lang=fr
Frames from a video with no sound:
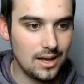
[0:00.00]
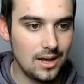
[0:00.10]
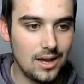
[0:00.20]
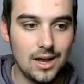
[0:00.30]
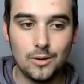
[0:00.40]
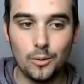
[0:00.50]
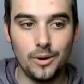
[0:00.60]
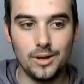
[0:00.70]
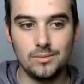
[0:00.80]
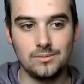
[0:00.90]

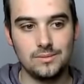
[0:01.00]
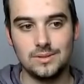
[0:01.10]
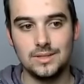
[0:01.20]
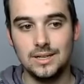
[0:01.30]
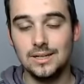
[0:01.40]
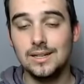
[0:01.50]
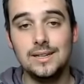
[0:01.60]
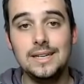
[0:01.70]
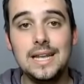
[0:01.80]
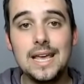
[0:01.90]
Incroyable.
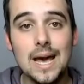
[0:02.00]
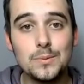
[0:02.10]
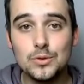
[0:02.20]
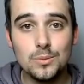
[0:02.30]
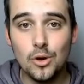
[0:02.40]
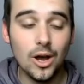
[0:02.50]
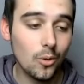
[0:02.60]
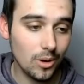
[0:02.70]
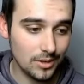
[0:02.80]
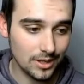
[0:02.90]
Il est absolument
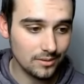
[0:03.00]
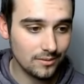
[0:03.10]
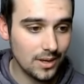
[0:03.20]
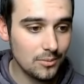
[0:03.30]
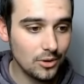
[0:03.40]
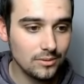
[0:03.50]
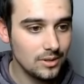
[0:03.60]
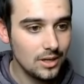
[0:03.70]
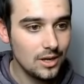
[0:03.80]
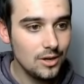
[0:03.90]
incroyable, les gars. Vraiment
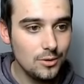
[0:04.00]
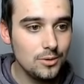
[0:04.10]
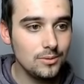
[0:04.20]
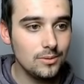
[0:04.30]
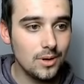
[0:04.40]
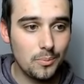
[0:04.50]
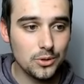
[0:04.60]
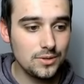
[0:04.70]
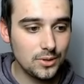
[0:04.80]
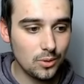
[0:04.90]
la
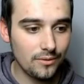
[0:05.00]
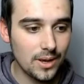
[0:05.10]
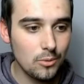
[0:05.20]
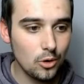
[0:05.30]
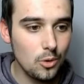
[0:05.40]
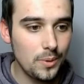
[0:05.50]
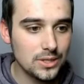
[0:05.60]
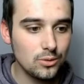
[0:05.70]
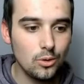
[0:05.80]
pose de victoire, vraiment, le perso en